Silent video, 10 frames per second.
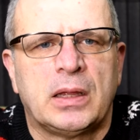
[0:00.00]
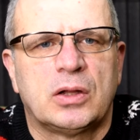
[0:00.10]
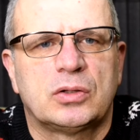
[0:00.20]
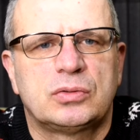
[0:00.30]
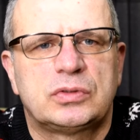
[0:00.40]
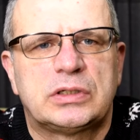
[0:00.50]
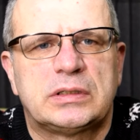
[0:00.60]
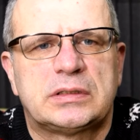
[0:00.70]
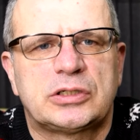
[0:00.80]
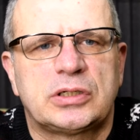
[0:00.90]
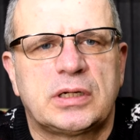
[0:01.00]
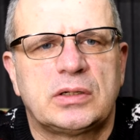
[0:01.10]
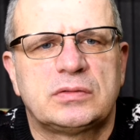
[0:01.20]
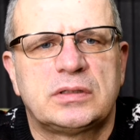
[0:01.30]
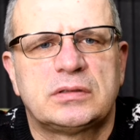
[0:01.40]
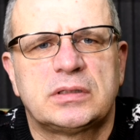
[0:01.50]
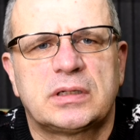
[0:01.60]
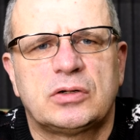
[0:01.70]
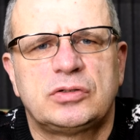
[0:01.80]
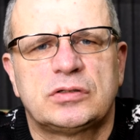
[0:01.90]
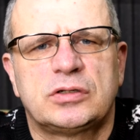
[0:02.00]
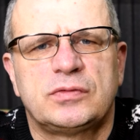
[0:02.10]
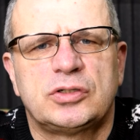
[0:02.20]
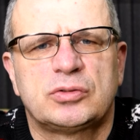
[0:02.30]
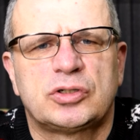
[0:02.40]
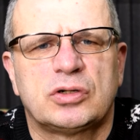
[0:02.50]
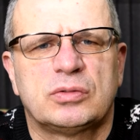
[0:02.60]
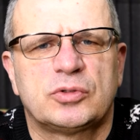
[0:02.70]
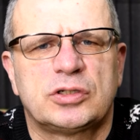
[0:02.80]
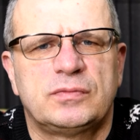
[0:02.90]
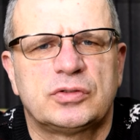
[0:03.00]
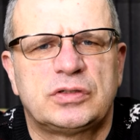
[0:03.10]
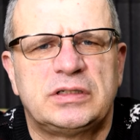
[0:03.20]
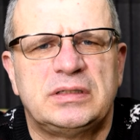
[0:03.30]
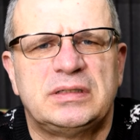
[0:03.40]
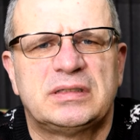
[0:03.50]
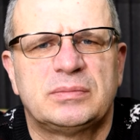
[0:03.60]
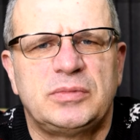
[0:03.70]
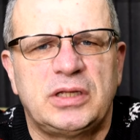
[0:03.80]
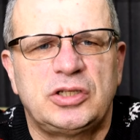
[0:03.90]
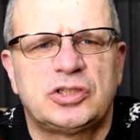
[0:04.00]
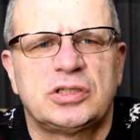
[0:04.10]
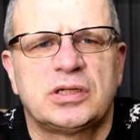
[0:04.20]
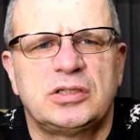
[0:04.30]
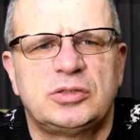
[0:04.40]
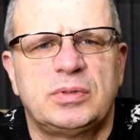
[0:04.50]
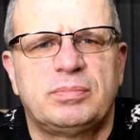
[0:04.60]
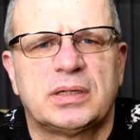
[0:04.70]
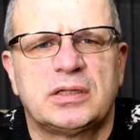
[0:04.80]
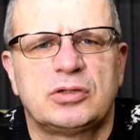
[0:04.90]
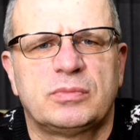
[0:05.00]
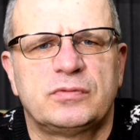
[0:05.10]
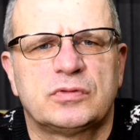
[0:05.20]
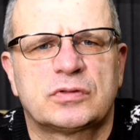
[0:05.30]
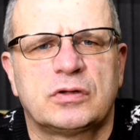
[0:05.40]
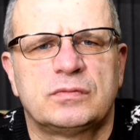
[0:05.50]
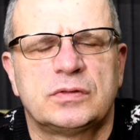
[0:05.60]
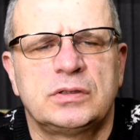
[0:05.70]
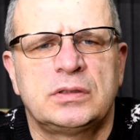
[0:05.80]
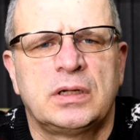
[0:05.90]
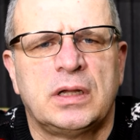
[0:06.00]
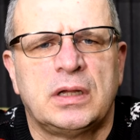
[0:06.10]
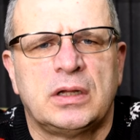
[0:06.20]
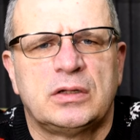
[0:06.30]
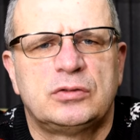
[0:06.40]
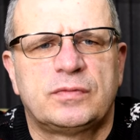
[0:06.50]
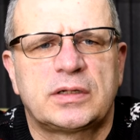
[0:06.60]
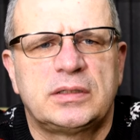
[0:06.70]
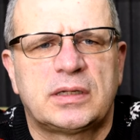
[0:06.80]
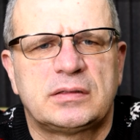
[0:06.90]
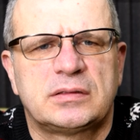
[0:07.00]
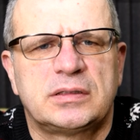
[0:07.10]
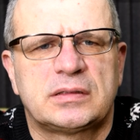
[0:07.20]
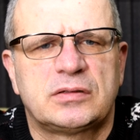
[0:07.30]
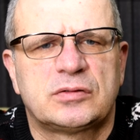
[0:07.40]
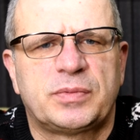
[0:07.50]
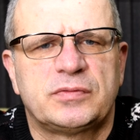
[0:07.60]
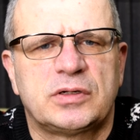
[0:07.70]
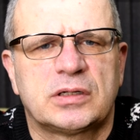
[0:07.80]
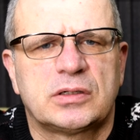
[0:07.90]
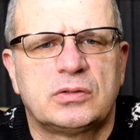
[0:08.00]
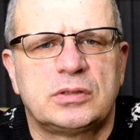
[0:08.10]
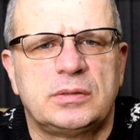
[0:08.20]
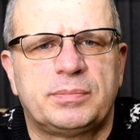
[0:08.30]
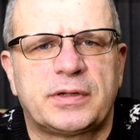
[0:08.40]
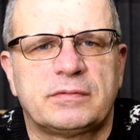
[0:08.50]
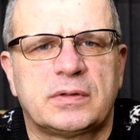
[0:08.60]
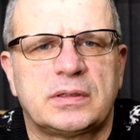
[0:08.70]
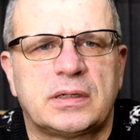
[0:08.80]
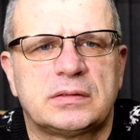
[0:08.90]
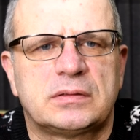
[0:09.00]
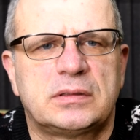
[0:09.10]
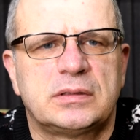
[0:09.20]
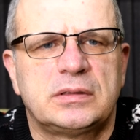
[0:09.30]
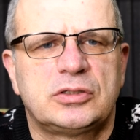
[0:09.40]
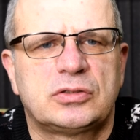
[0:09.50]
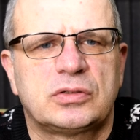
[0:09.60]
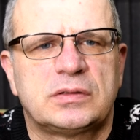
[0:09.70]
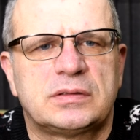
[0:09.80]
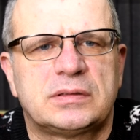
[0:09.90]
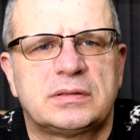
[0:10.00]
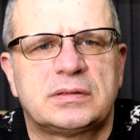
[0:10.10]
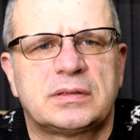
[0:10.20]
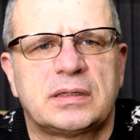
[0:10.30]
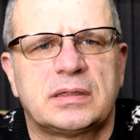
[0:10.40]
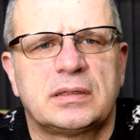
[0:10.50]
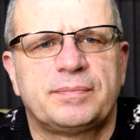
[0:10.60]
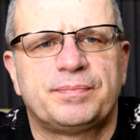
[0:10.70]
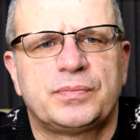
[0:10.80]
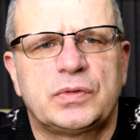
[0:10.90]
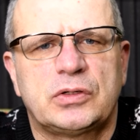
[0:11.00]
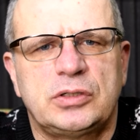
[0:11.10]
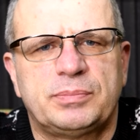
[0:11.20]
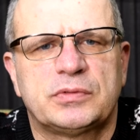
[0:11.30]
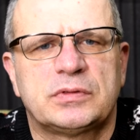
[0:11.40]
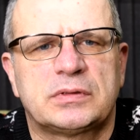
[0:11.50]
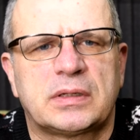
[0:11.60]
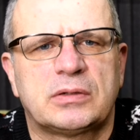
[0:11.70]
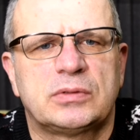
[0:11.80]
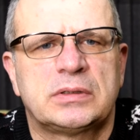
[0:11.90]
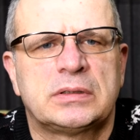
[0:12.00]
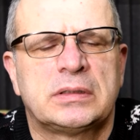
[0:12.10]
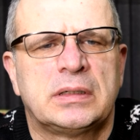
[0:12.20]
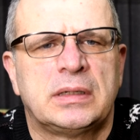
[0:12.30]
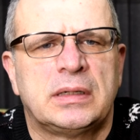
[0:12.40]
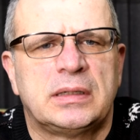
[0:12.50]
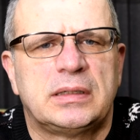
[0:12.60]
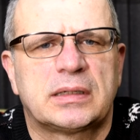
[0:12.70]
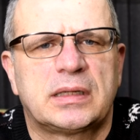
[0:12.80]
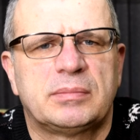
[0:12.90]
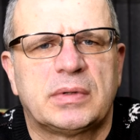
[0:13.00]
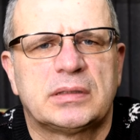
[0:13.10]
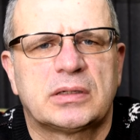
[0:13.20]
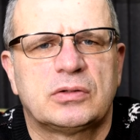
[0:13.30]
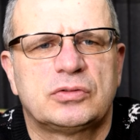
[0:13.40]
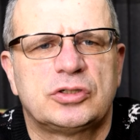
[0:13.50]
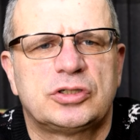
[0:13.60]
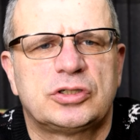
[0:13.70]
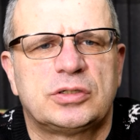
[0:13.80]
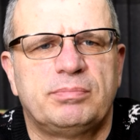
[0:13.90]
Otóż zasięgając języka, ojciec dowiedział się o możliwości zmniejszenia liczby badań obowiązkowych z uwagi na rezygnację z pewnych kategorii prawa jazdy, to jest C, no i pozostałych jakie ma na korzyść